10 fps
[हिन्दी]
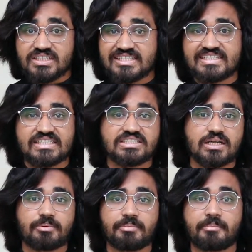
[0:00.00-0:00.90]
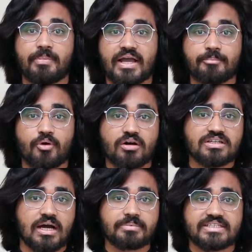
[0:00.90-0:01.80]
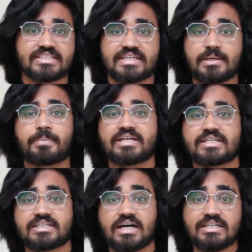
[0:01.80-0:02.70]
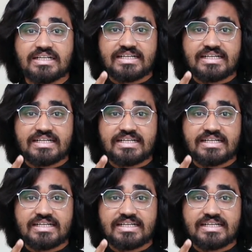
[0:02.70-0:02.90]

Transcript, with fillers: इंटरेस्ट कभी भी बाय बॉर्न आपके अंदर नहीं पाया जाता